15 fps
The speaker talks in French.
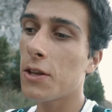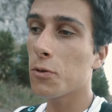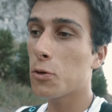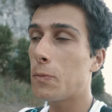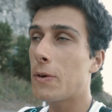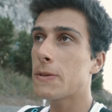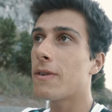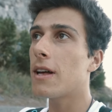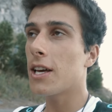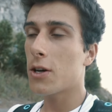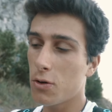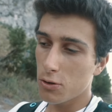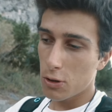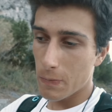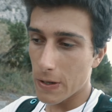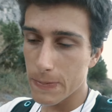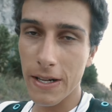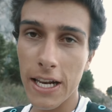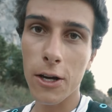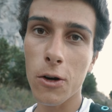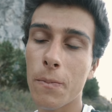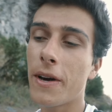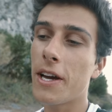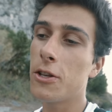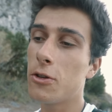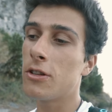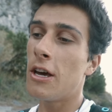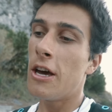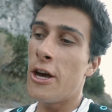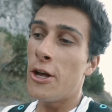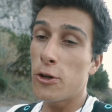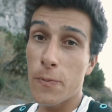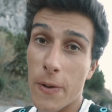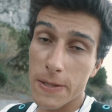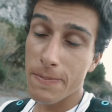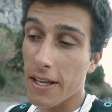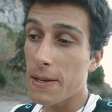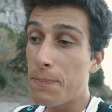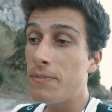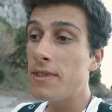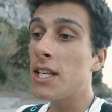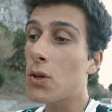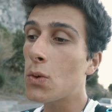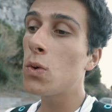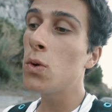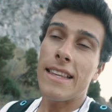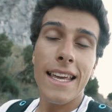Donc tu passes par la côte, tu passes par la campagne, tu passes par des petites routes,